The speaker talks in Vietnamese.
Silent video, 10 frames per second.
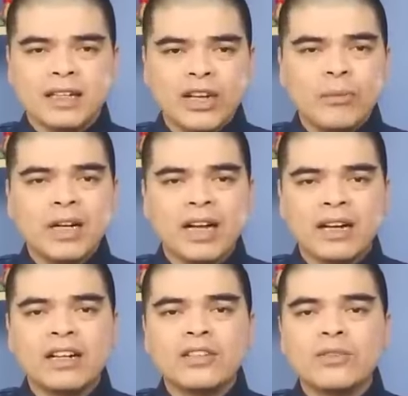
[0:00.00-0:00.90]
Nếu mà
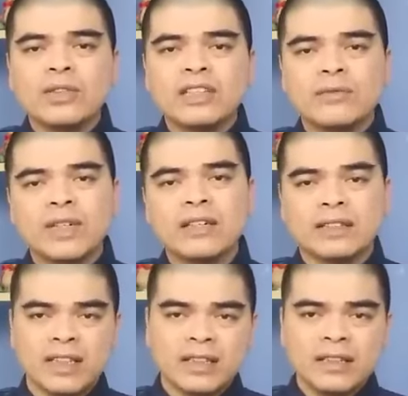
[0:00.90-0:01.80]
để gương đối diện với cửa
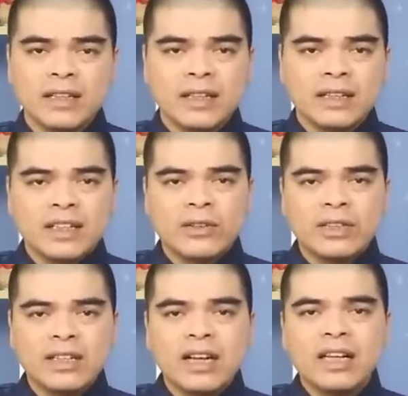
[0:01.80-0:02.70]
chính thì
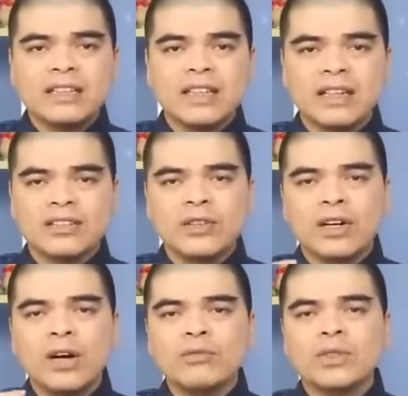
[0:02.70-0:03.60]
nó sẽ ngăn chặn cho
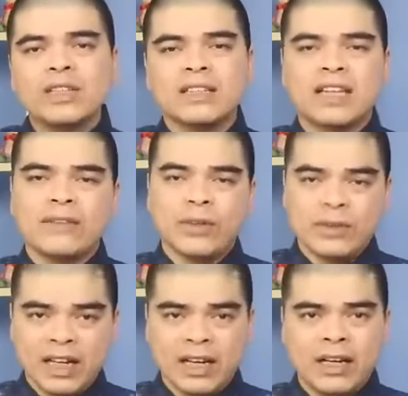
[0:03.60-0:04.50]
không cho thần tài vào
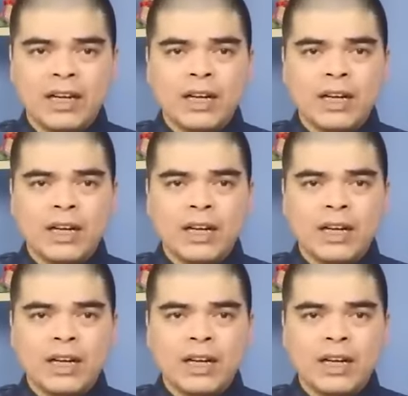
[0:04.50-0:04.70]
nhà.